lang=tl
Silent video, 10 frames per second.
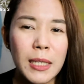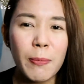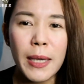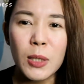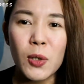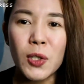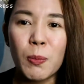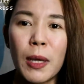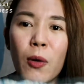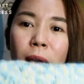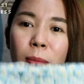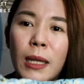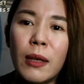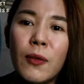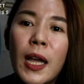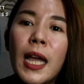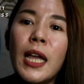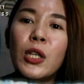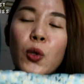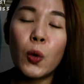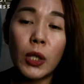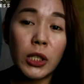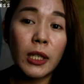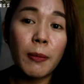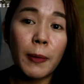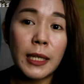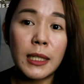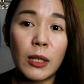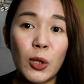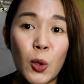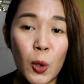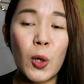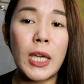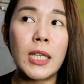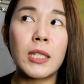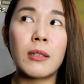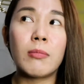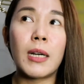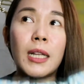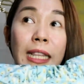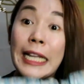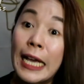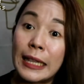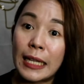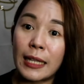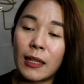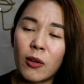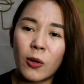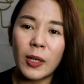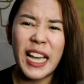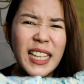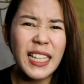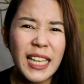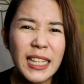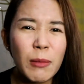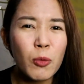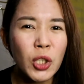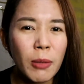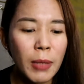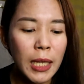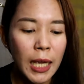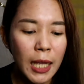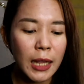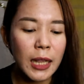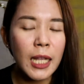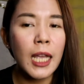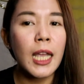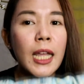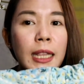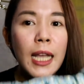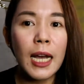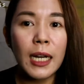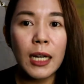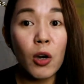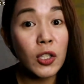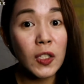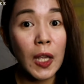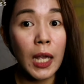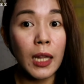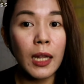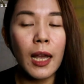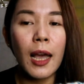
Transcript: plus pesos, pero I believe yung original price nito is mga 300 kahit nga hindi mo siya bilhin ng on sale,